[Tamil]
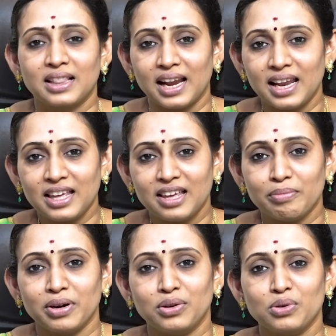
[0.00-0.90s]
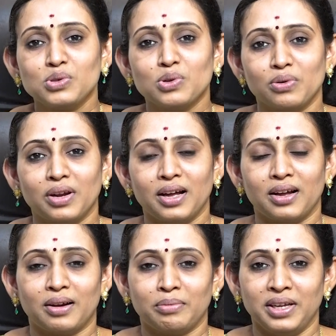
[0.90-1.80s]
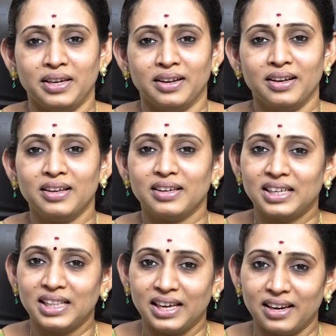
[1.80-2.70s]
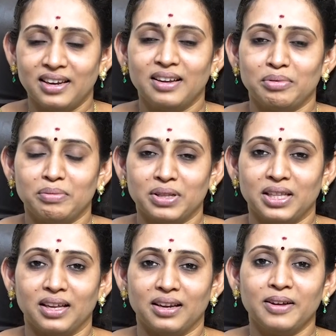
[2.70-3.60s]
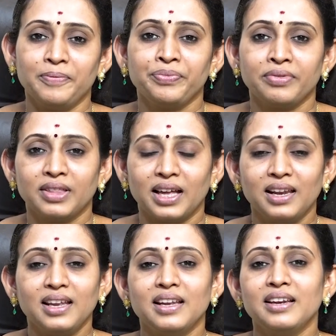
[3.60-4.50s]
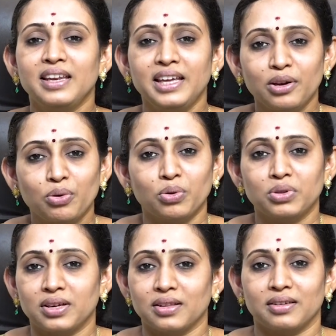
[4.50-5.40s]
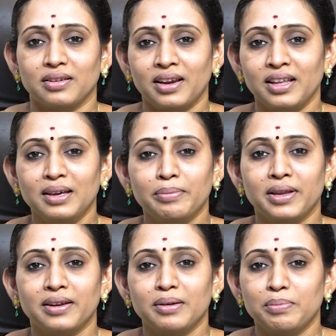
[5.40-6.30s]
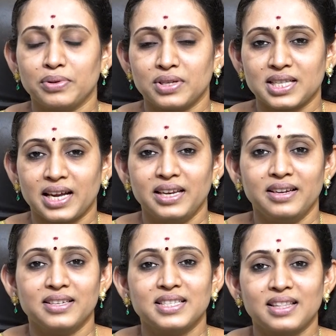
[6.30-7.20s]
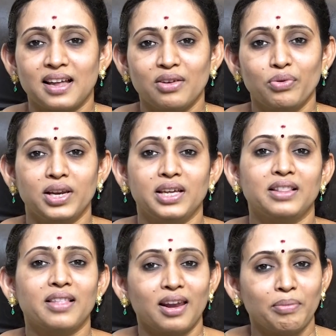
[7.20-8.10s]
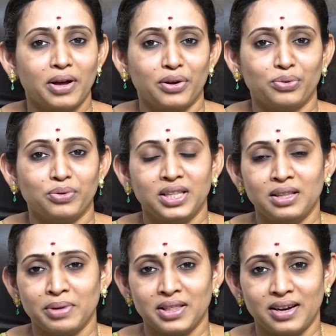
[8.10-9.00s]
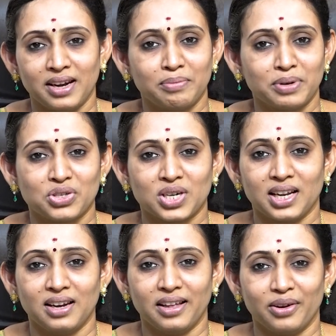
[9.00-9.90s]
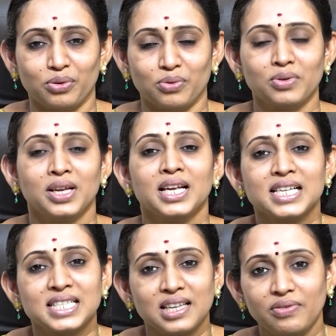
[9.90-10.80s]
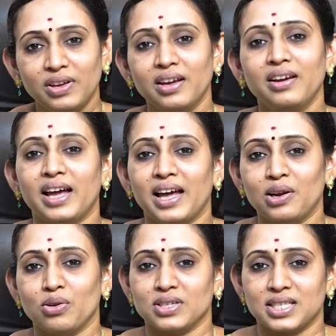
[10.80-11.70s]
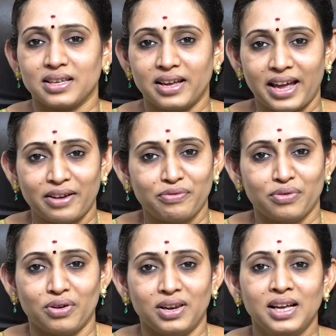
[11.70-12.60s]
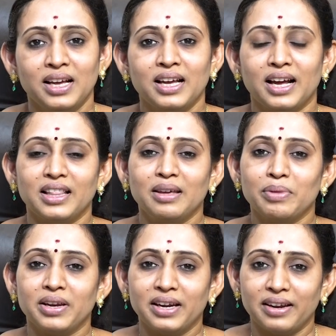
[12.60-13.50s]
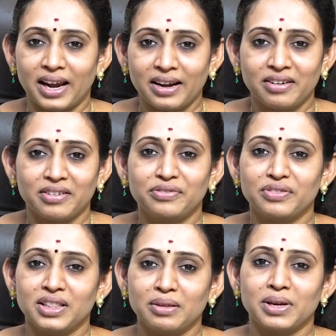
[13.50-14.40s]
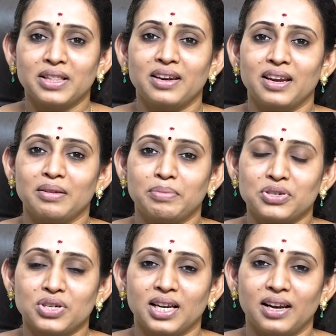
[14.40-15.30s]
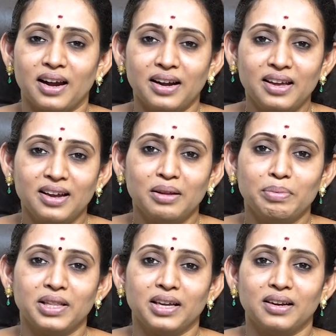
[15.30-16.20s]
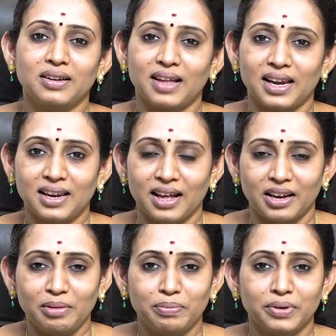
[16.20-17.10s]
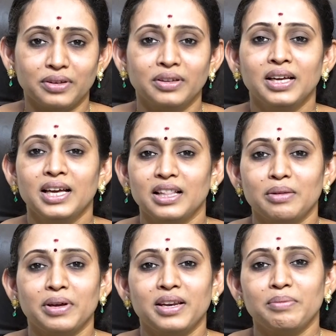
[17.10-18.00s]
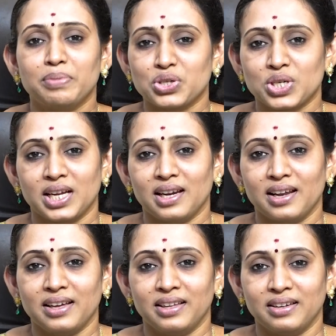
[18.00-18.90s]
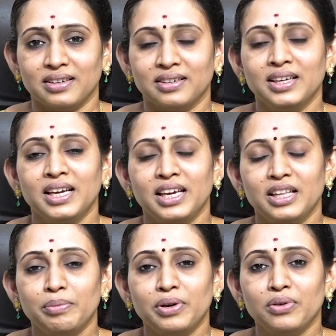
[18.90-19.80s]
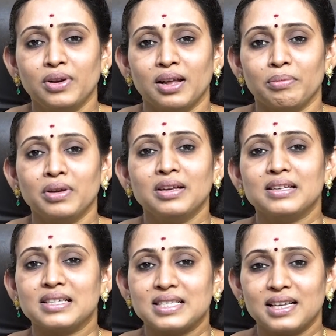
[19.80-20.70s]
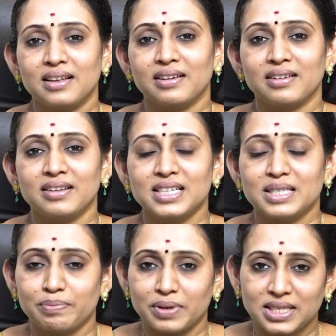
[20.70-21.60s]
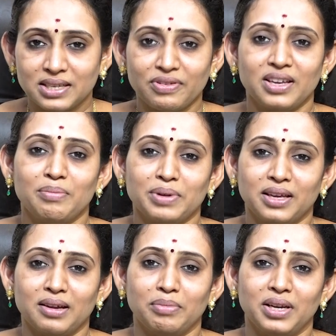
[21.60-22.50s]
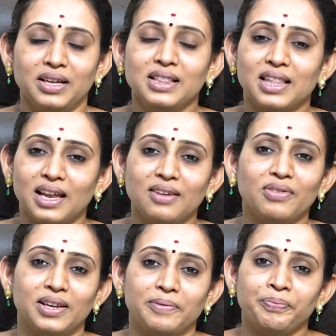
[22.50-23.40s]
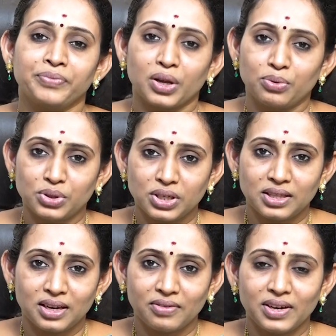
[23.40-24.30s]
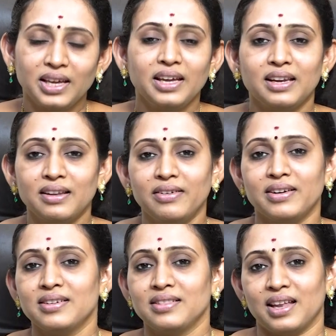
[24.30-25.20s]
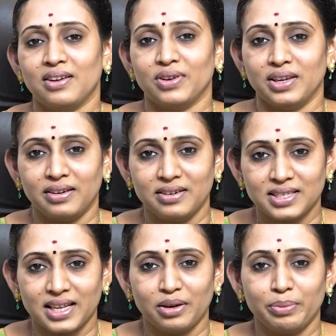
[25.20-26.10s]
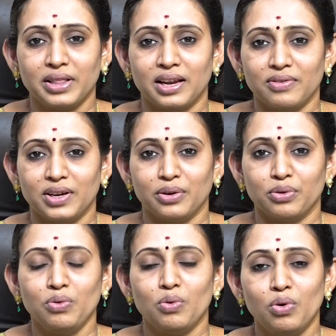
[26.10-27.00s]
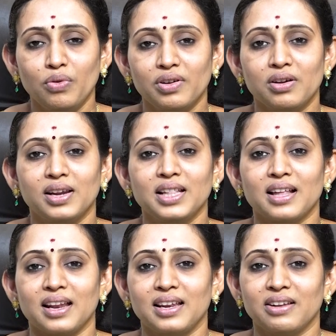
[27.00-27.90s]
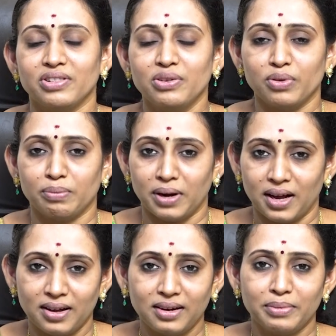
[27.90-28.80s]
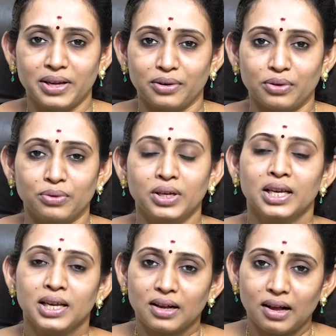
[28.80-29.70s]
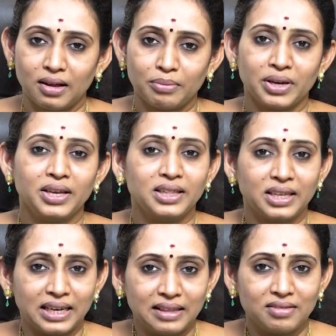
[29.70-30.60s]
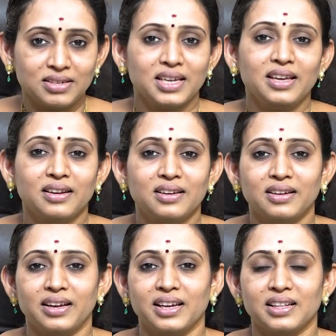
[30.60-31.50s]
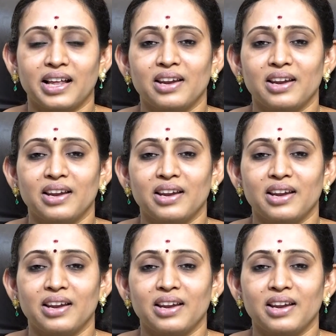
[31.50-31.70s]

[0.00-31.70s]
தலைக்கு மட்டும் சோனா அப்படின்னா இது என்ன அப்படின்னு பார்த்தீங்கன்னா தலையில் நீர் கோத்துக்குது நிறைய பேருக்கு இப்போ இந்த சைனஸ் தலைவலி தலைபாரம் இந்த மாதிரியான பிரச்சனைகள்லாம் இருக்கும் சிவியர் ஹேர் லாஸு ஹேர் ஃபால் அதே மாதிரி டேண்ட்ரஃப் இந்த மாதிரியான பிரச்சனைகள் அடிக்கடி பார்த்திங்கன்னா தலையில் அரிப்பு இந்த மாதிரி பிரச்சனைகள்லாம் இருக்குது இது மட்டும் இல்லாமல் சிலருக்கு ஸ்பெசிஃபிக்காக பார்த்திங்க அப்படின்னா தலைவலி ஒற்றை தலைவலி இல்லை ரெண்டு தலைவலி ரெண்டு சைட்லேயுமே தலைவலி இருக்கும் ஓவராலே தலையில் வந்து ஒரு பாரமாக இருக்கும் காமனாக இது இருந்துகிட்டே இருக்குது எங்களுக்கு